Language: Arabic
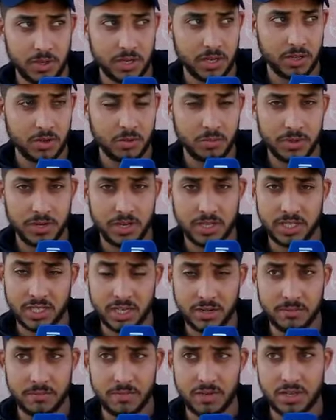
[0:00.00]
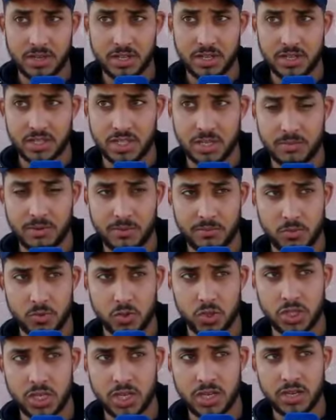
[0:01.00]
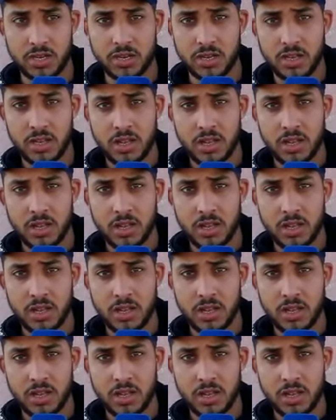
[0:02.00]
عليكم انا شاب من شباب بوشان